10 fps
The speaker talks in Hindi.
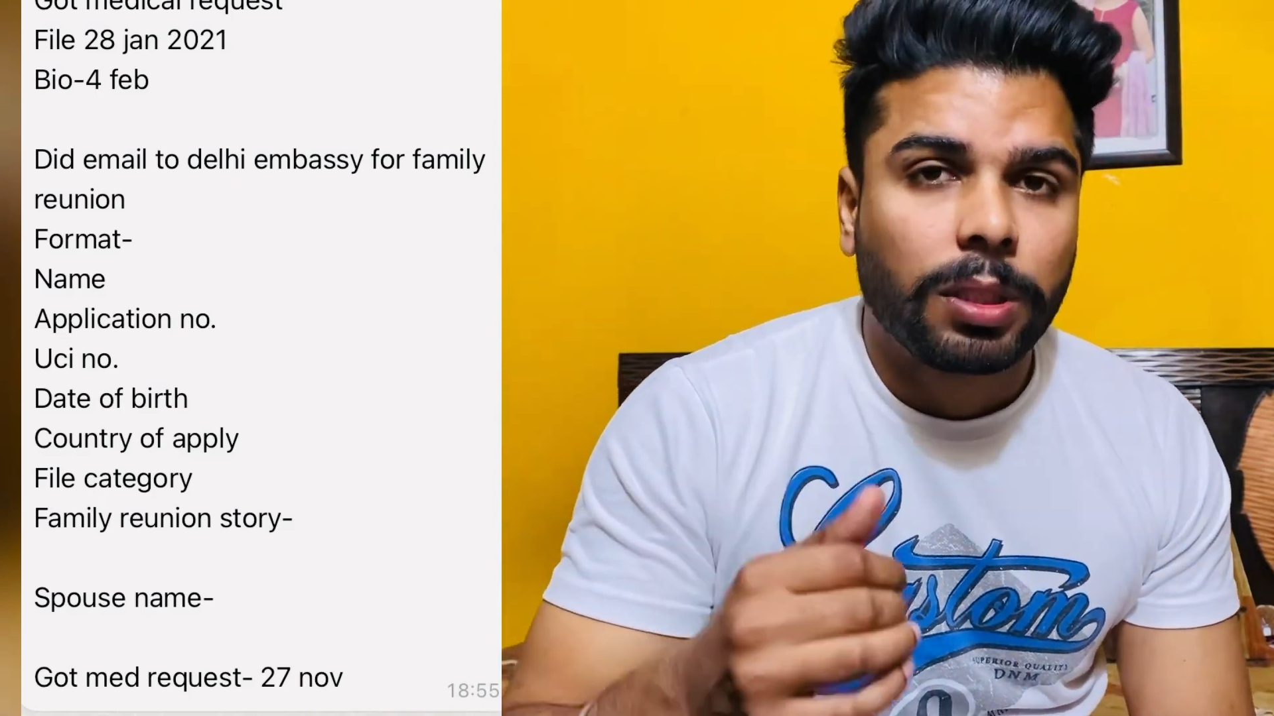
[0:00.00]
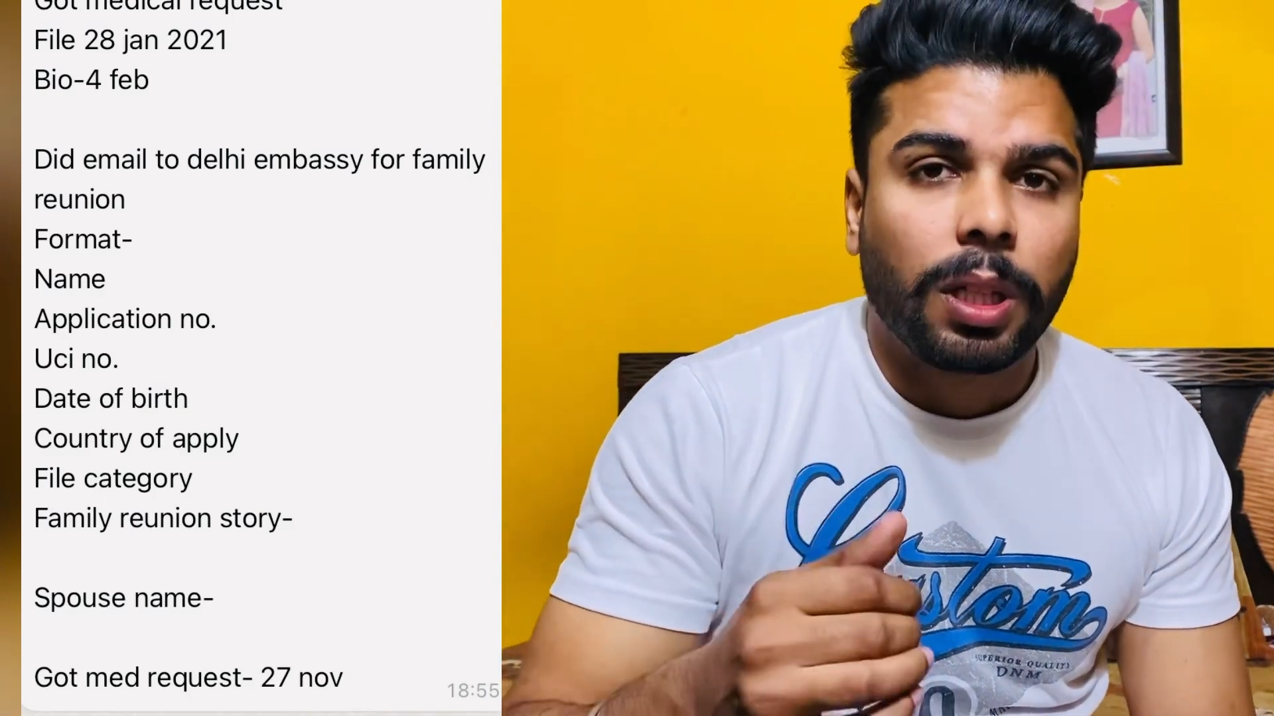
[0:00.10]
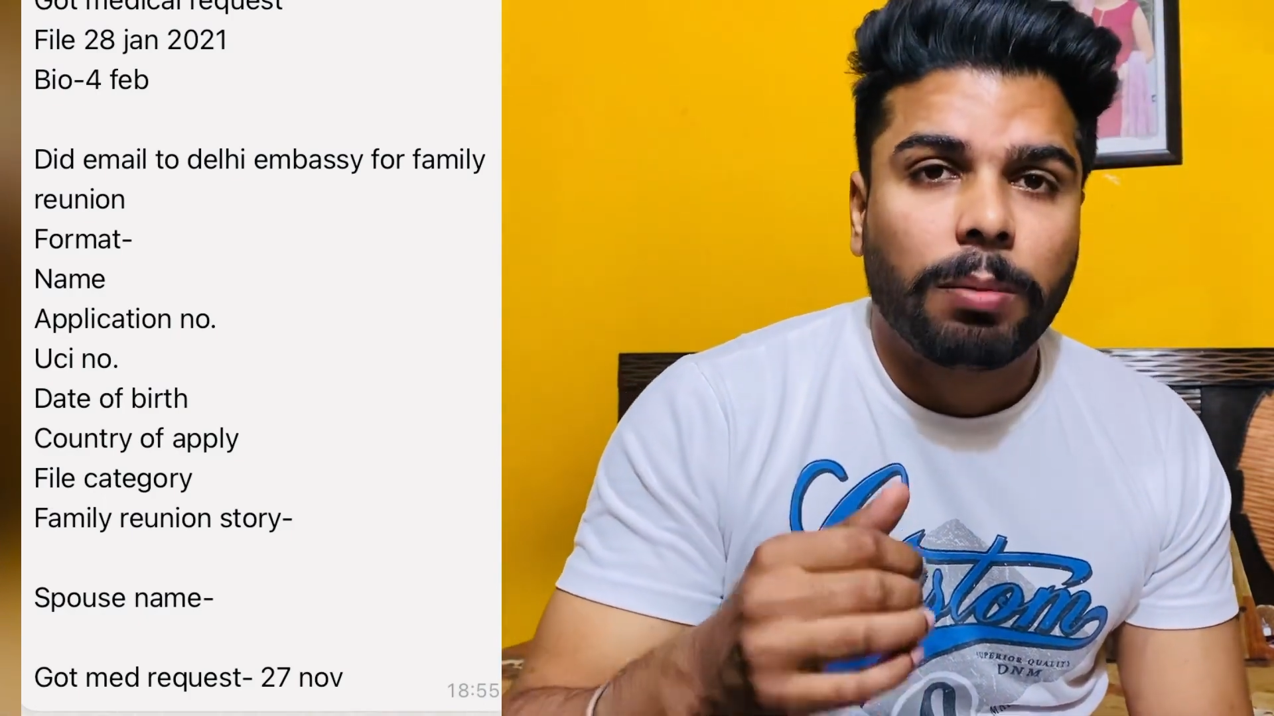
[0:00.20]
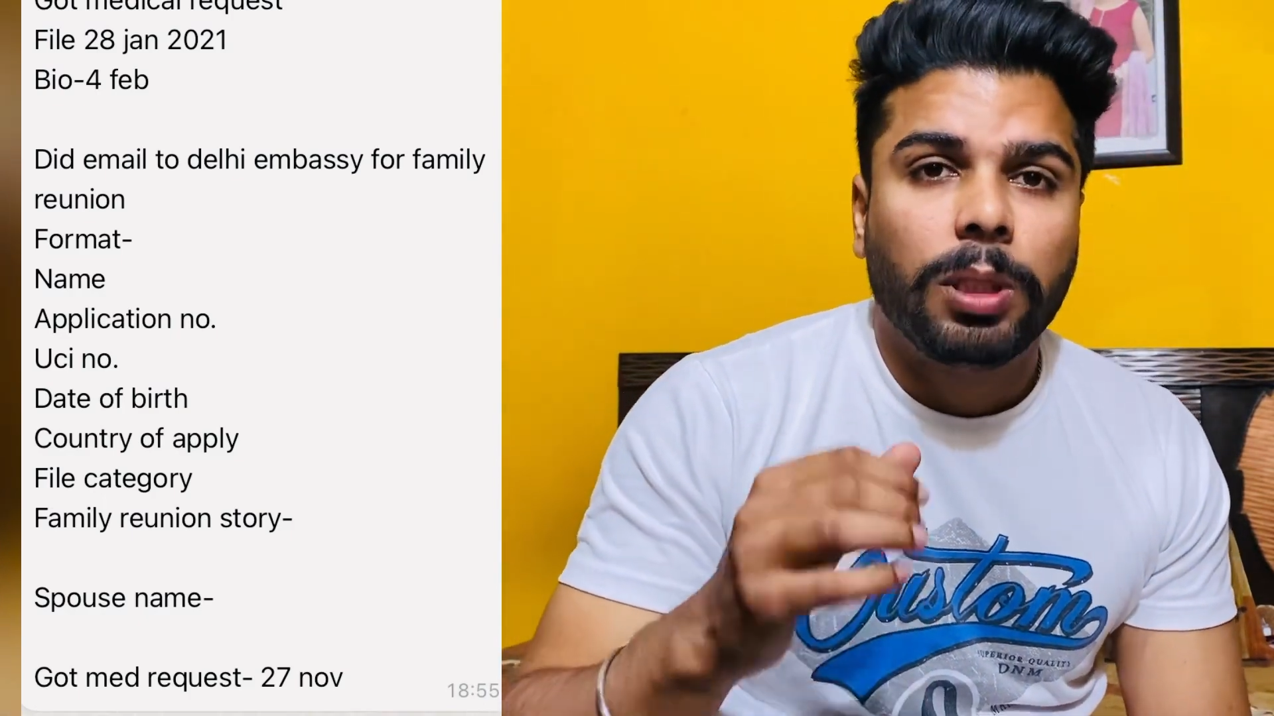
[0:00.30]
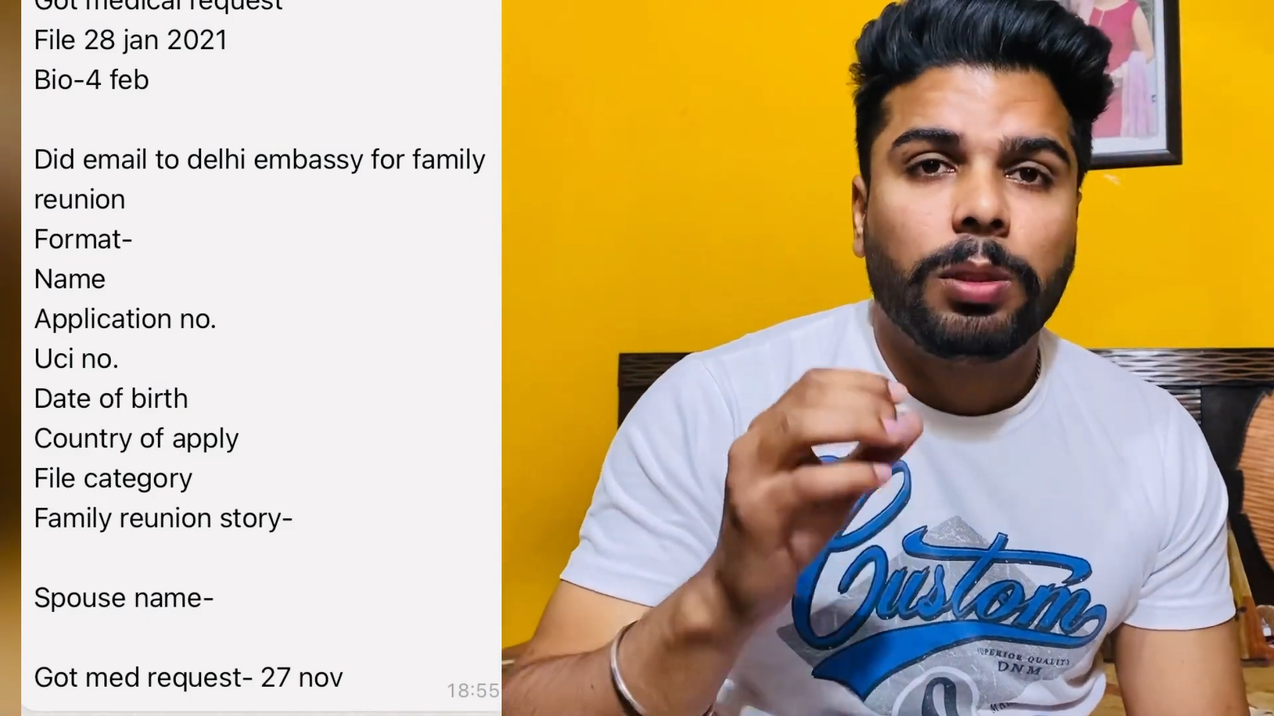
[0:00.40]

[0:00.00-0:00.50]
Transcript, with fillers: सामने